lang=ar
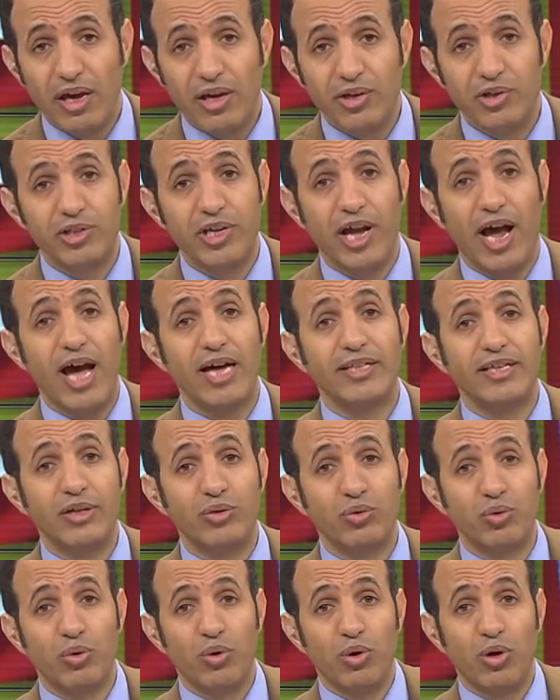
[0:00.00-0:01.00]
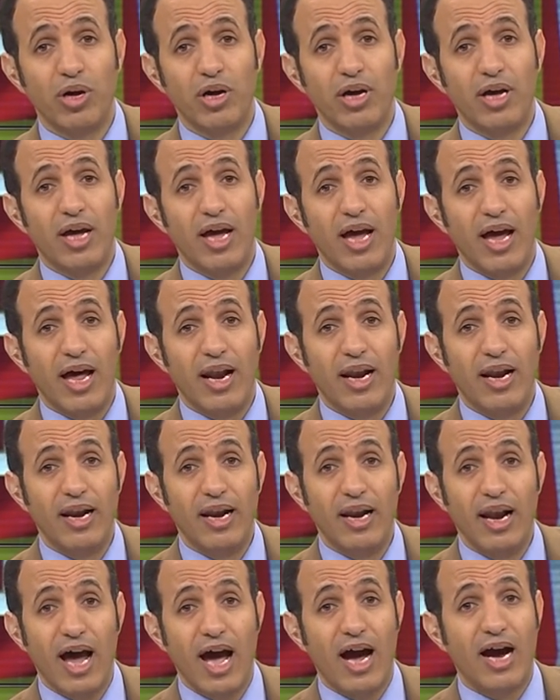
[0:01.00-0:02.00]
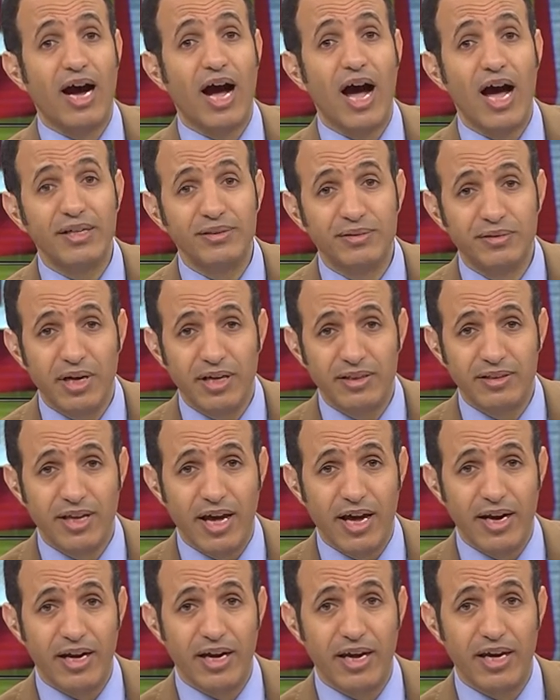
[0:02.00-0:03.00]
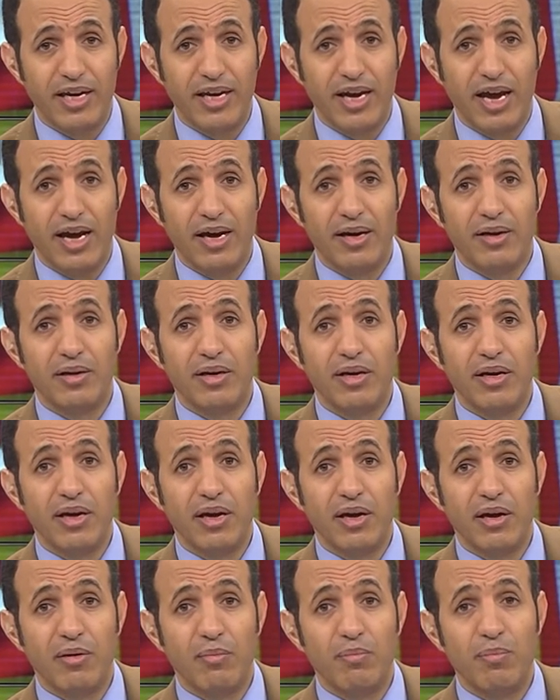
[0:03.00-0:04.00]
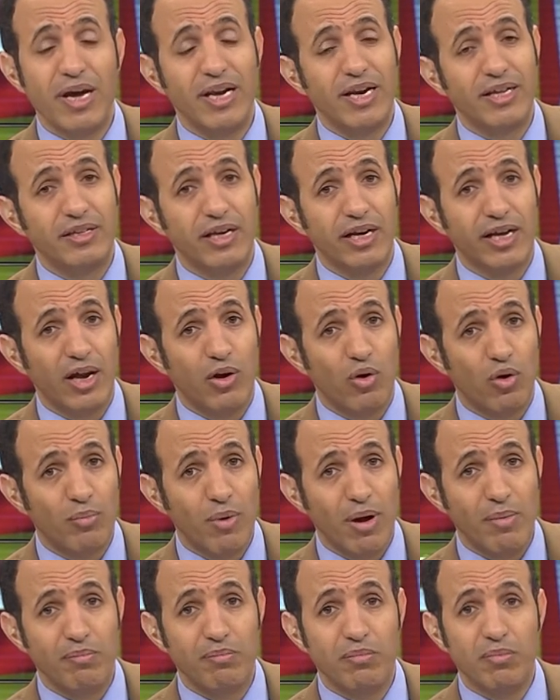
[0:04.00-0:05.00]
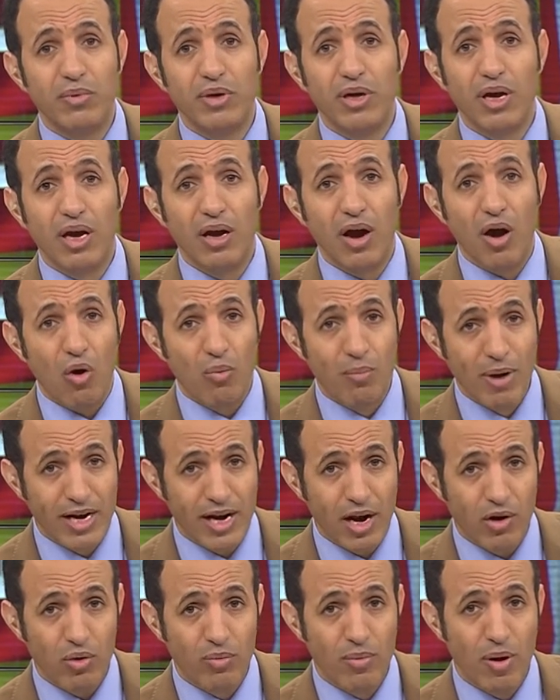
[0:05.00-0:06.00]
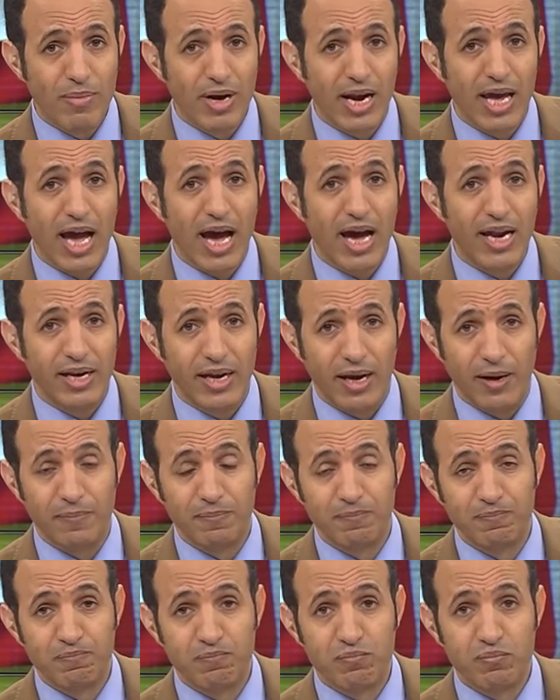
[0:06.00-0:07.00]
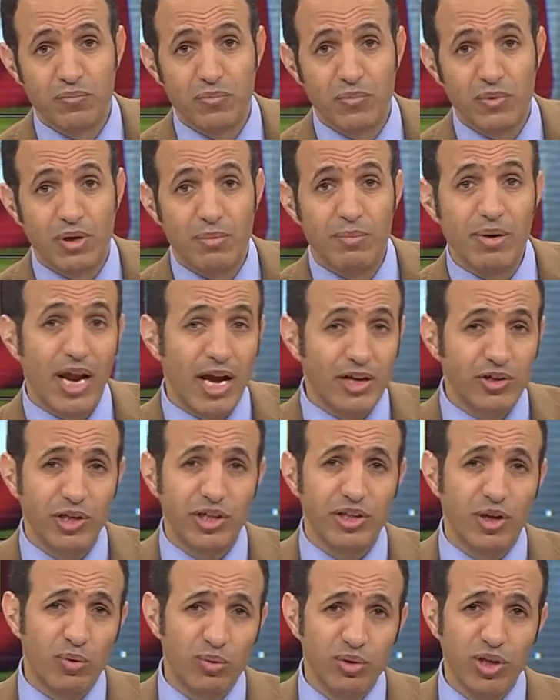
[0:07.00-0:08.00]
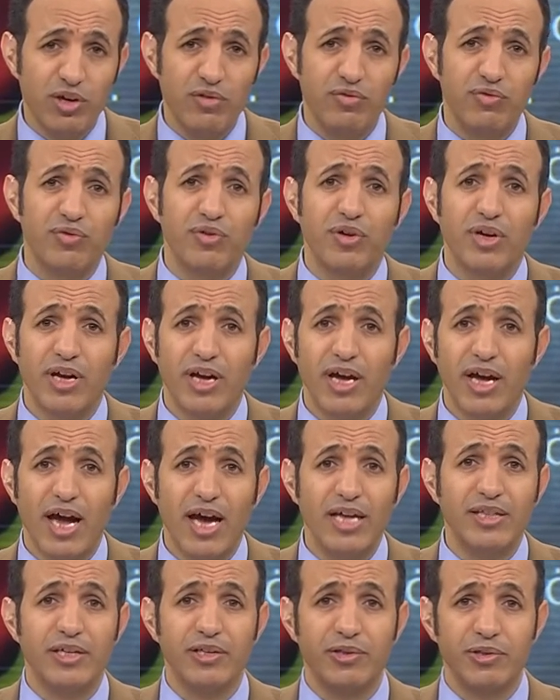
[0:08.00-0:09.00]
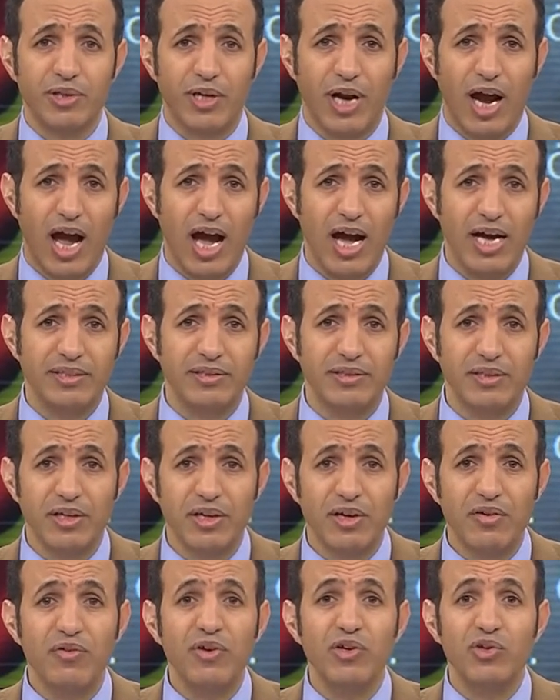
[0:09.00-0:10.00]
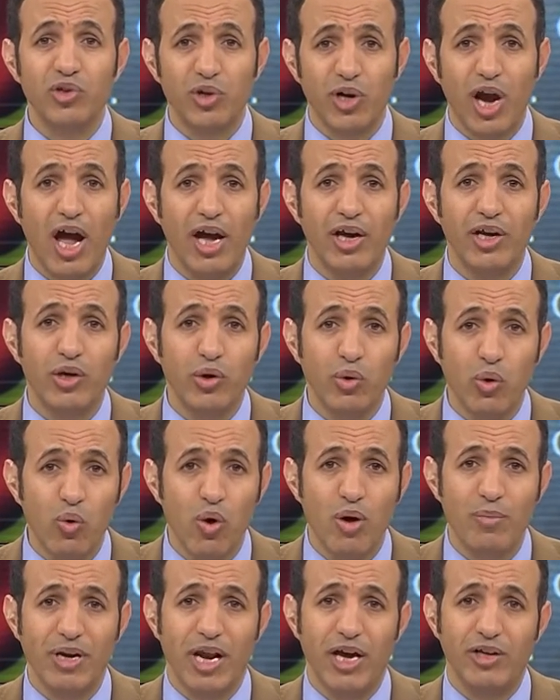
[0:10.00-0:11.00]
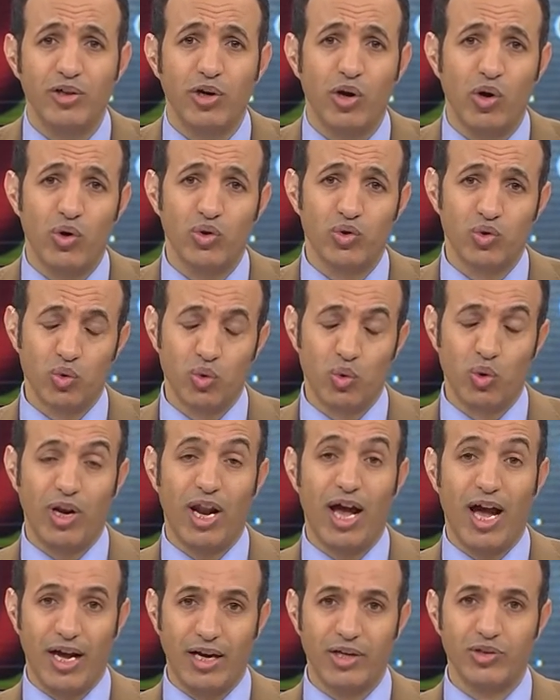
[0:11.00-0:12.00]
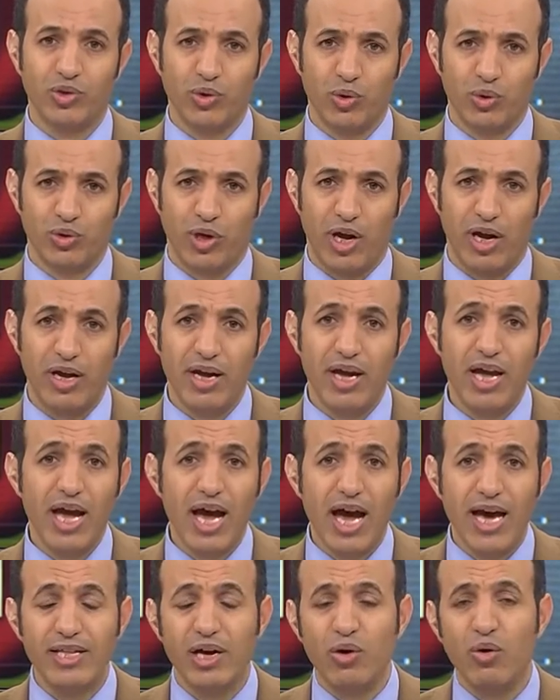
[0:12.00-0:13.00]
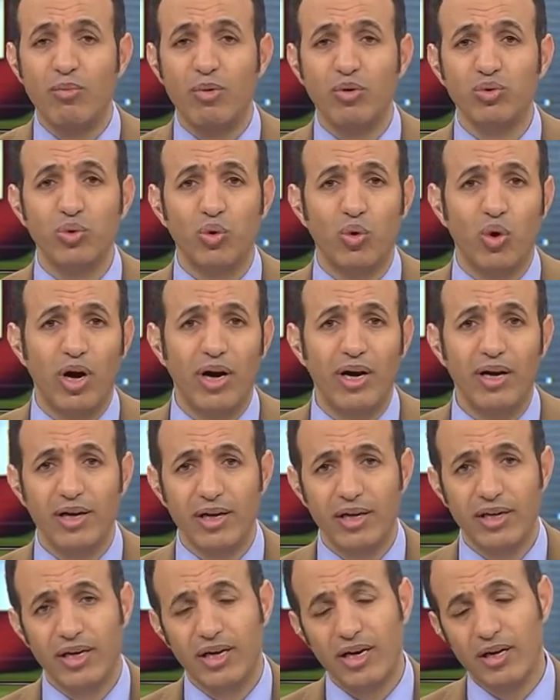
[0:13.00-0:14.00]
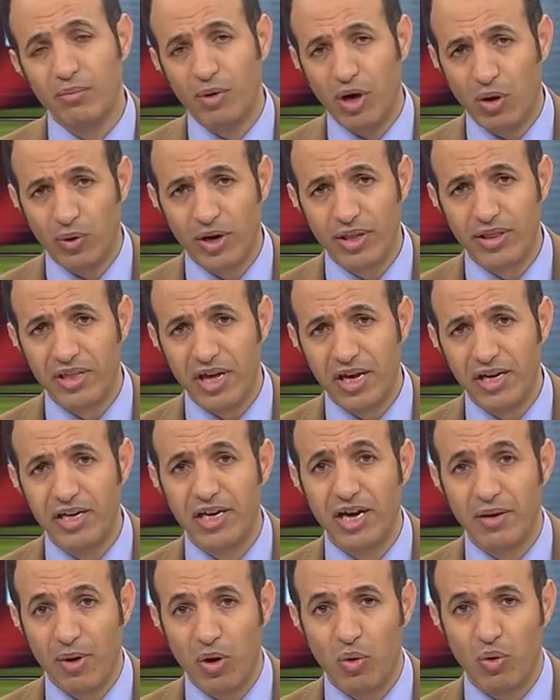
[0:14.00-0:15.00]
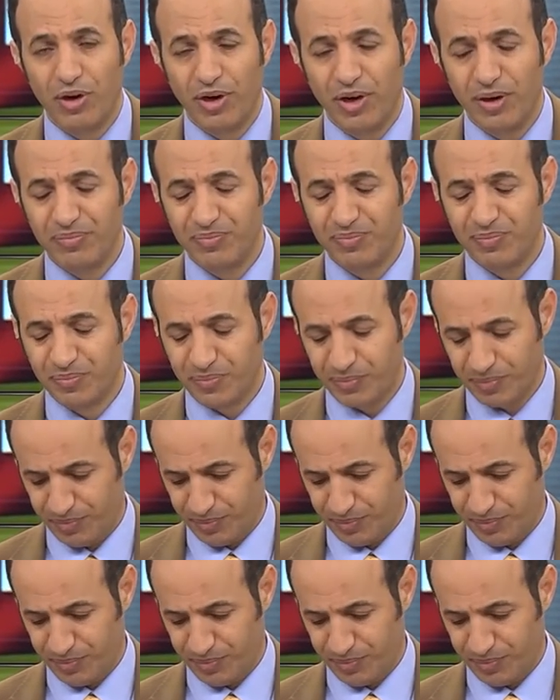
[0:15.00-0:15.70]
استعادة الأحقاد التاريخية بين تلك الأمم أو بين الأمم الخالية من أجل توظيف هذه الصراعات في صراعه هو من أجل الحصول على السلطة هذا هو موضوع المحور الثاني كما قلت